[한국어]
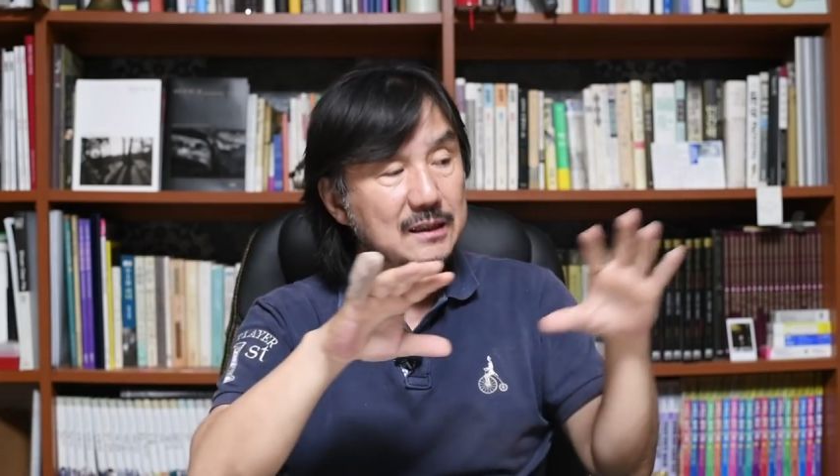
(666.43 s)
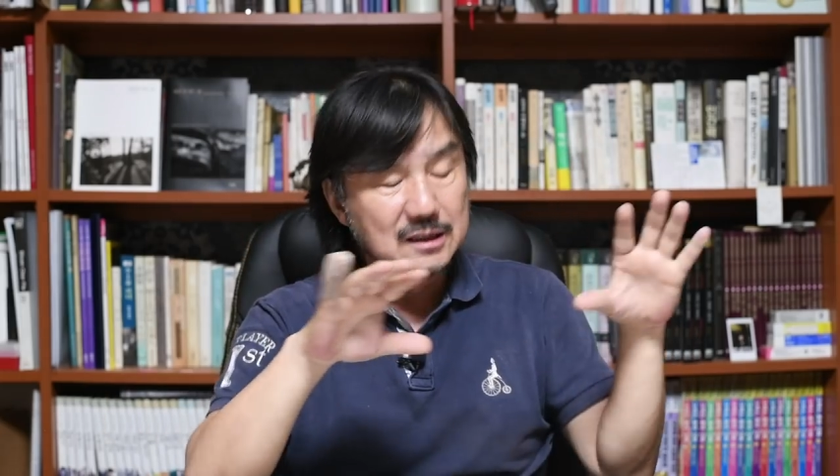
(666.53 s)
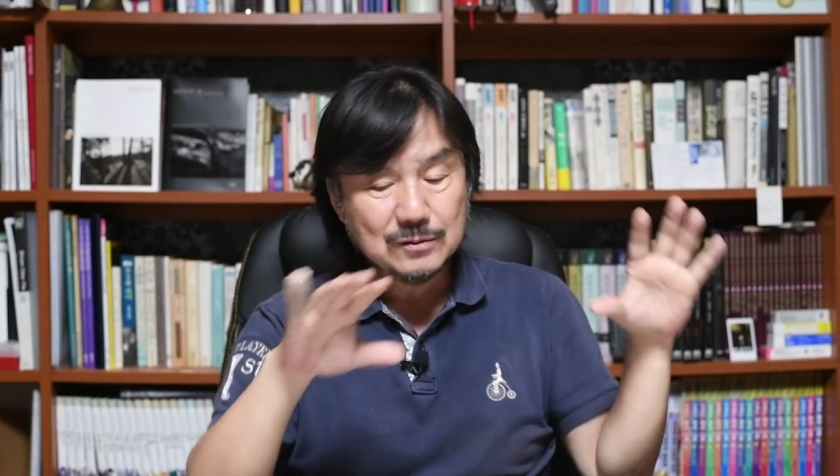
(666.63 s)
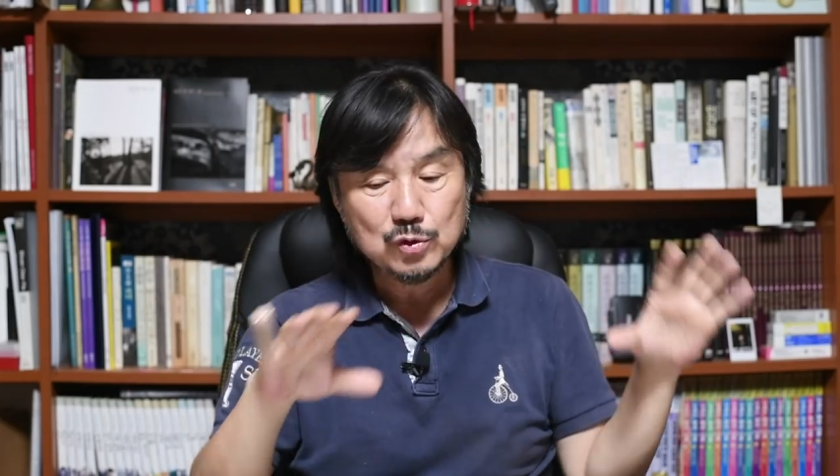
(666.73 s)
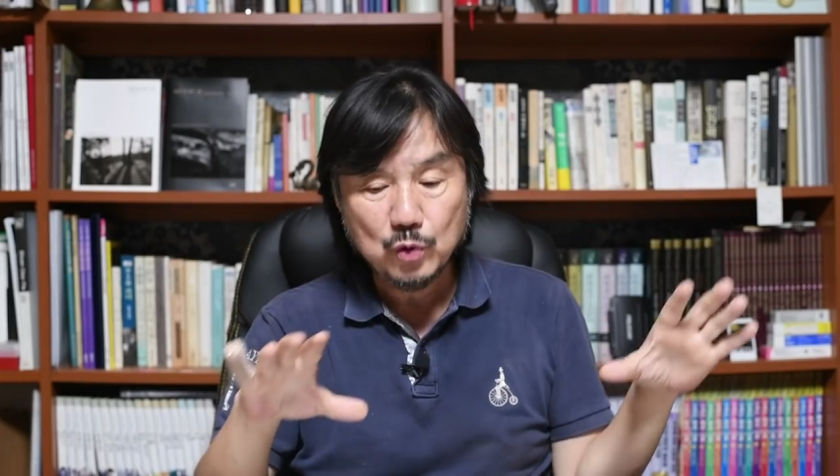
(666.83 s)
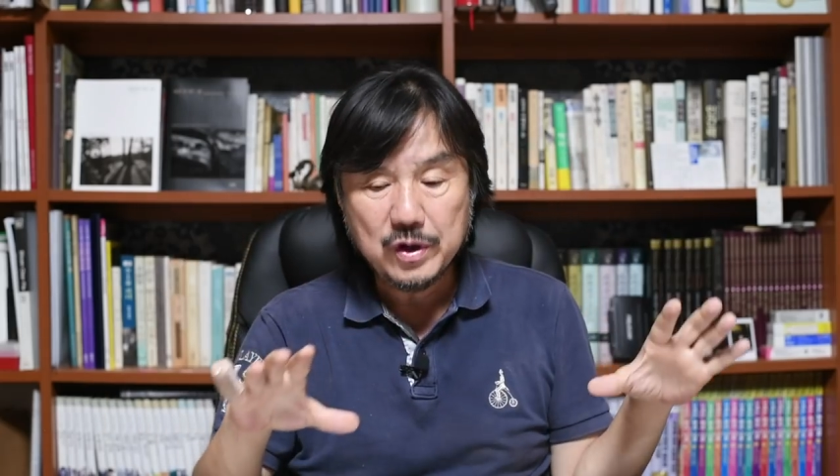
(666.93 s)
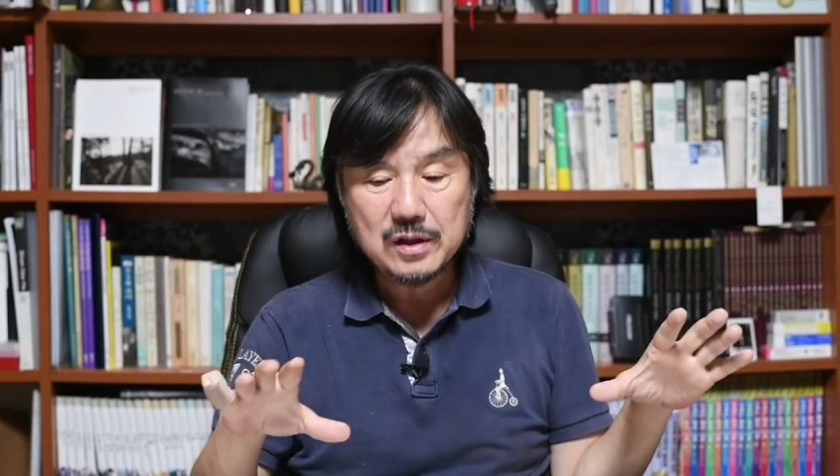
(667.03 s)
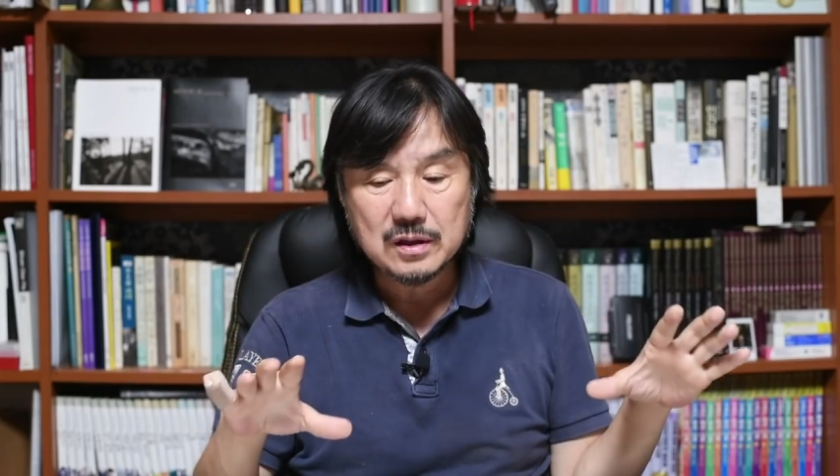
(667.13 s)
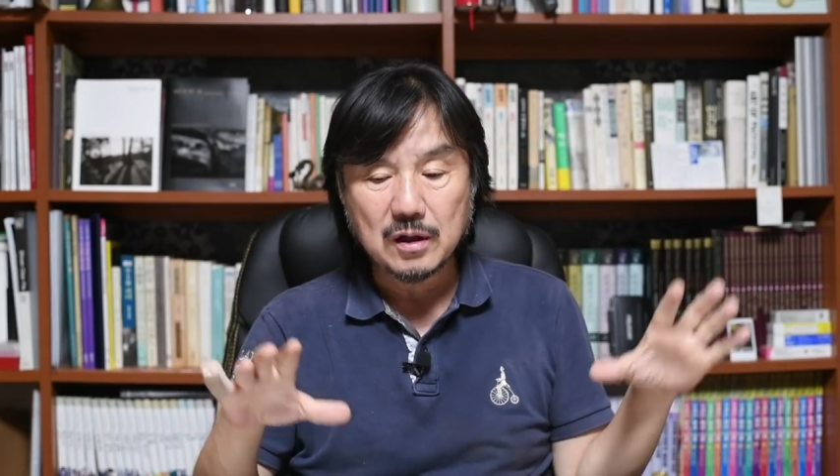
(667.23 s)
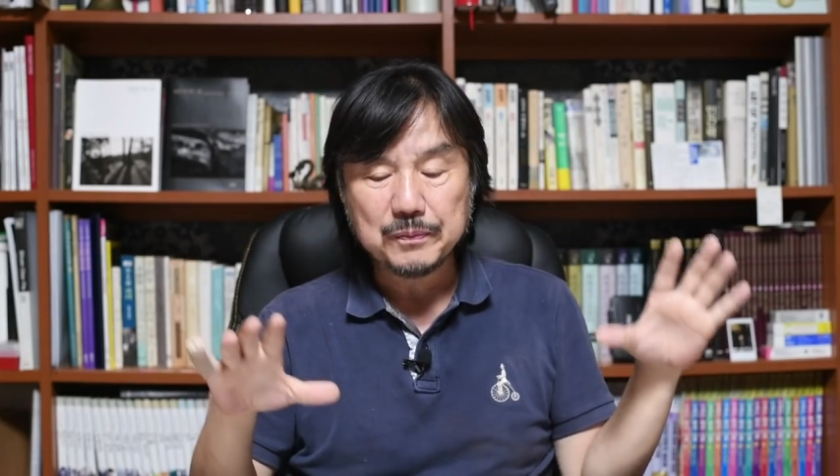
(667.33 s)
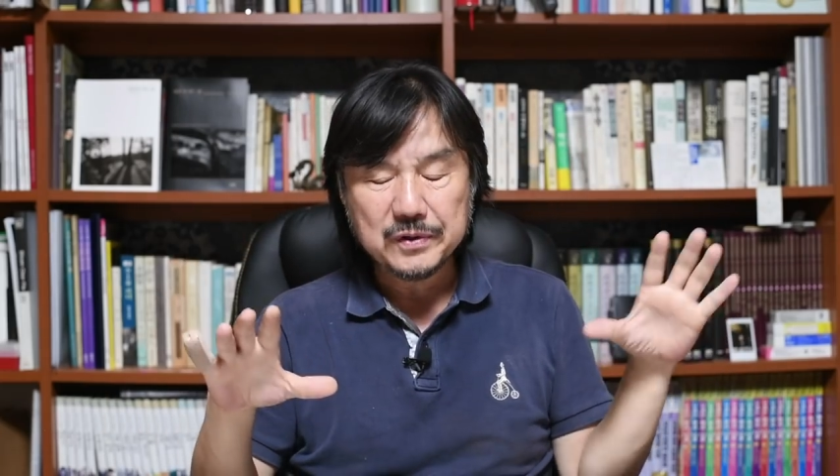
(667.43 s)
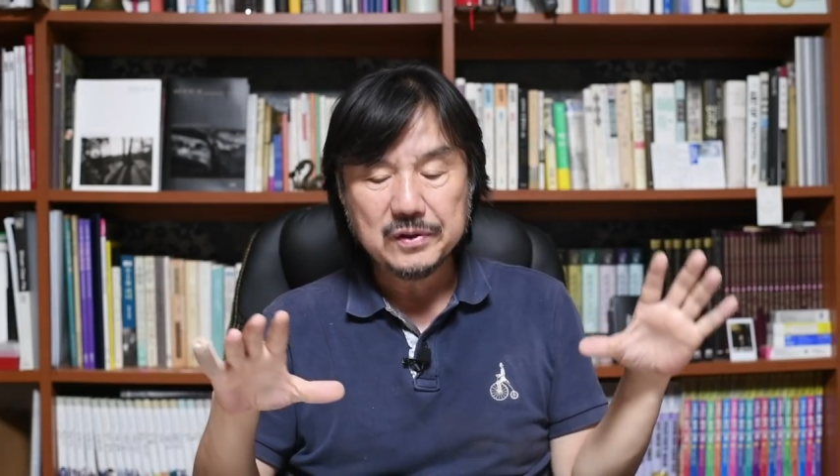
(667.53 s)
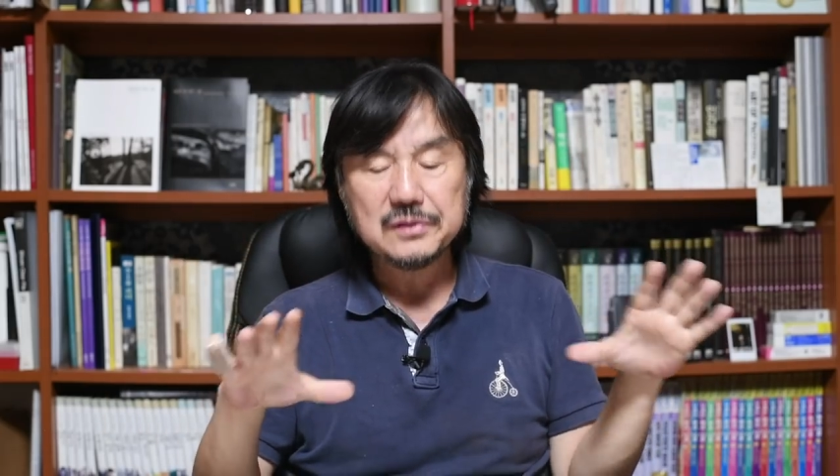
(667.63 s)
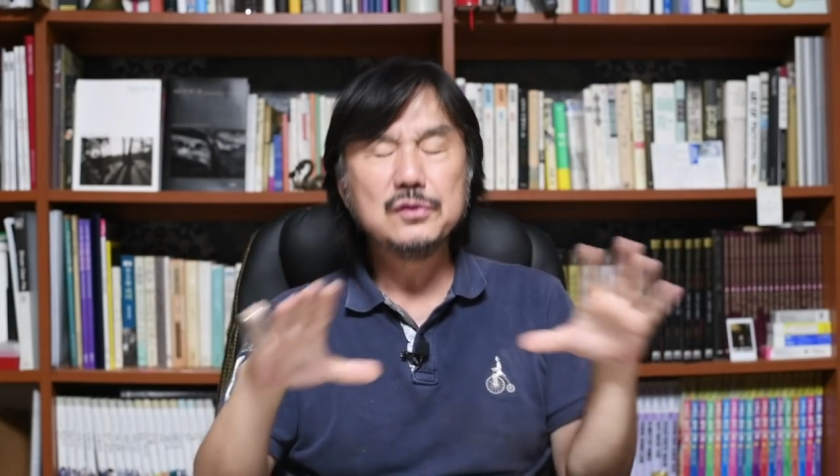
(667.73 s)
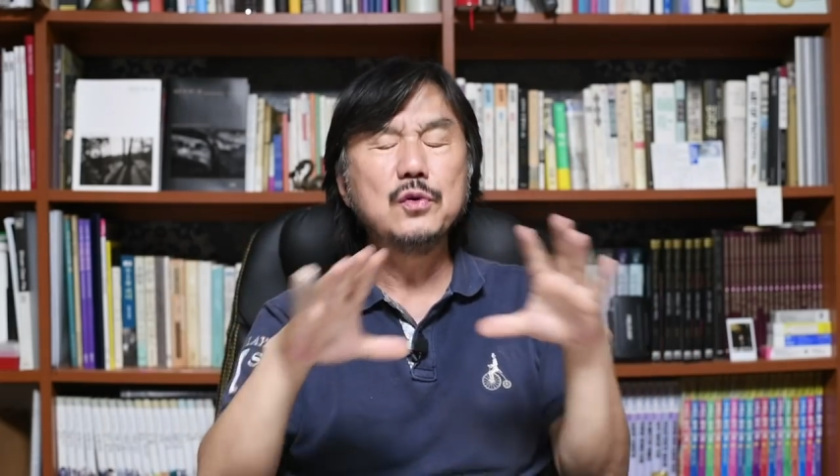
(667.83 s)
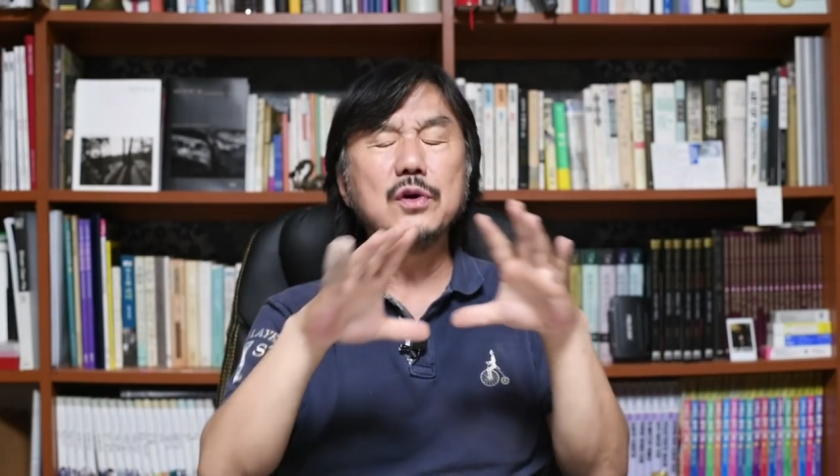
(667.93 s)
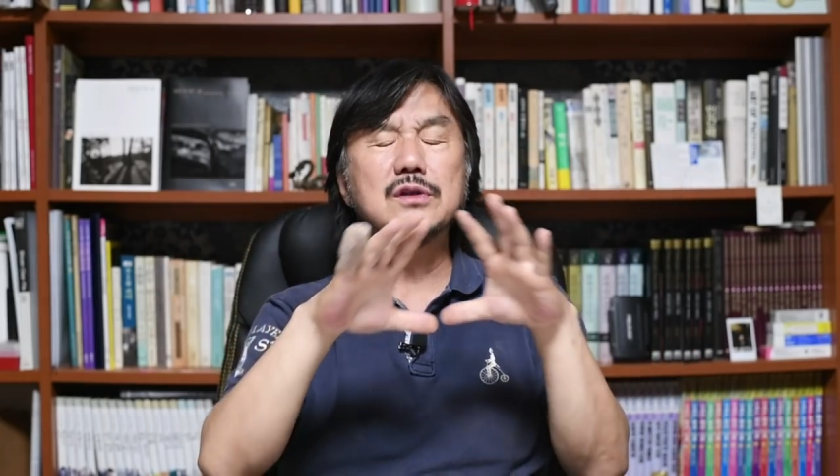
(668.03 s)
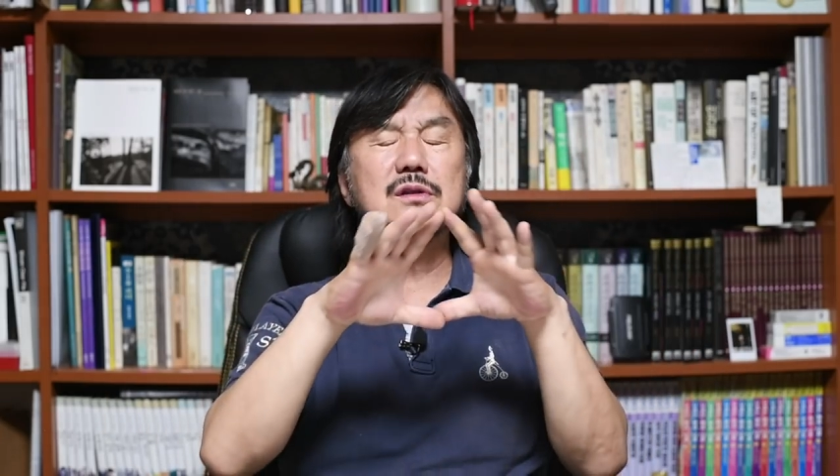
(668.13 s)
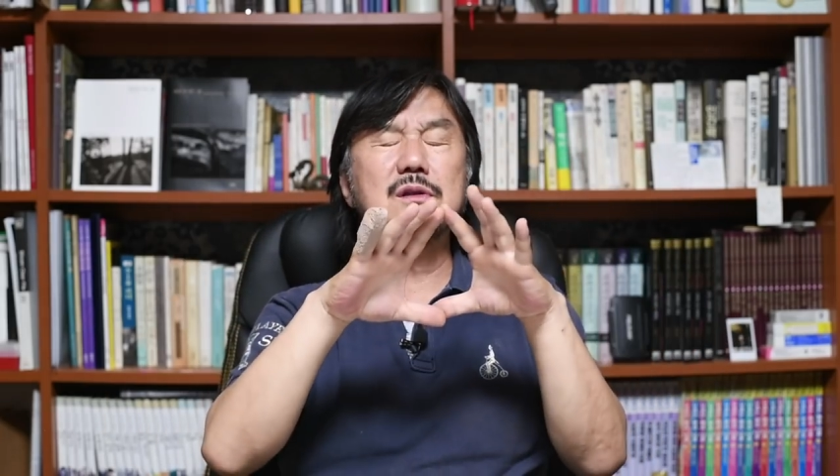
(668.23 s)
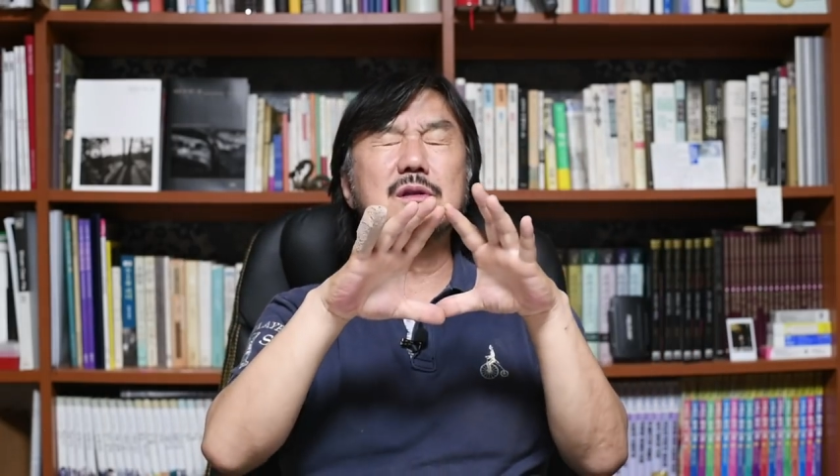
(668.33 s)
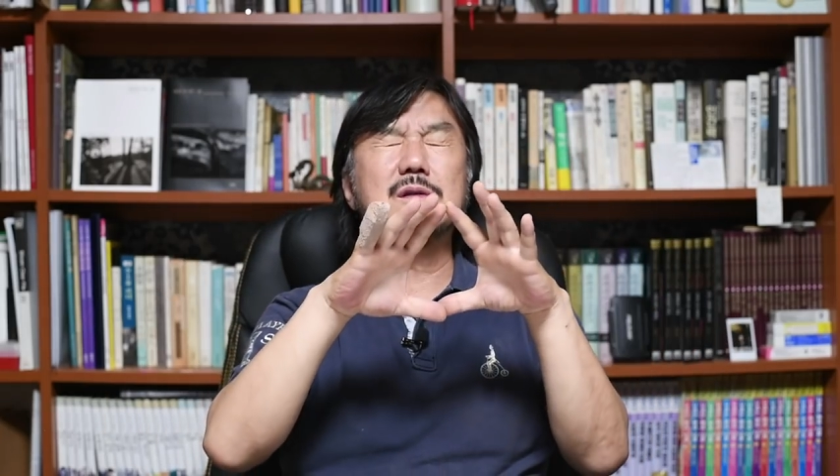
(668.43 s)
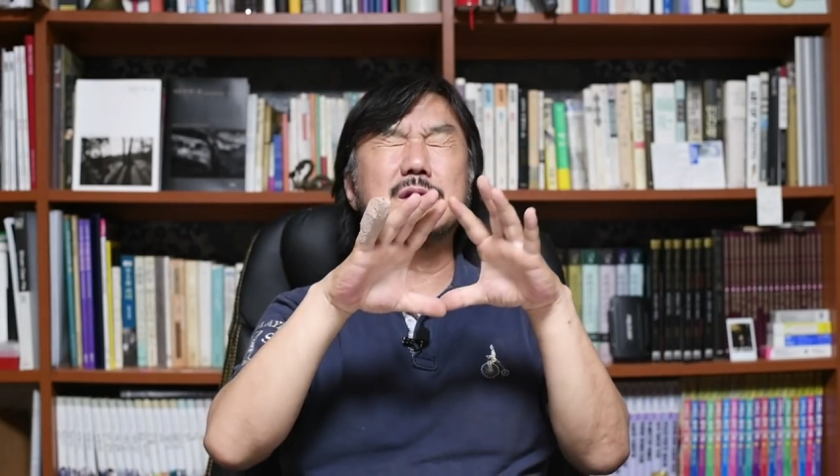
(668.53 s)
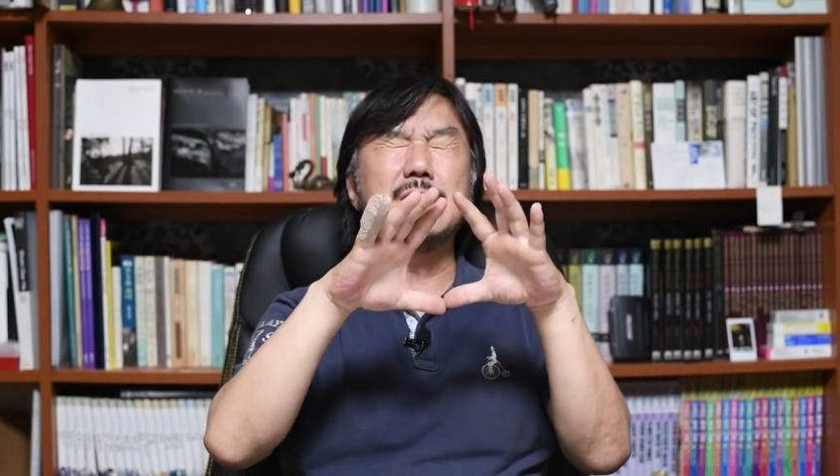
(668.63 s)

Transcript: 지금 누워 있는 엎드리 누워서